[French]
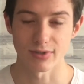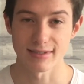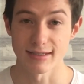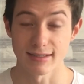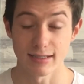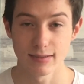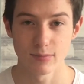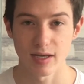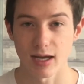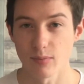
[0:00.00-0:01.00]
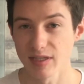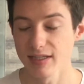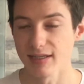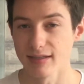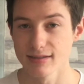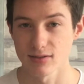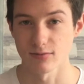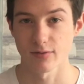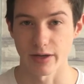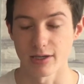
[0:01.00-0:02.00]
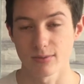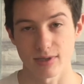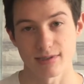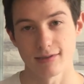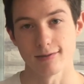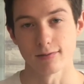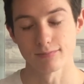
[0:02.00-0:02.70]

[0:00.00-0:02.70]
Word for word: Ça a été hyper rapide et sans frais, je précise.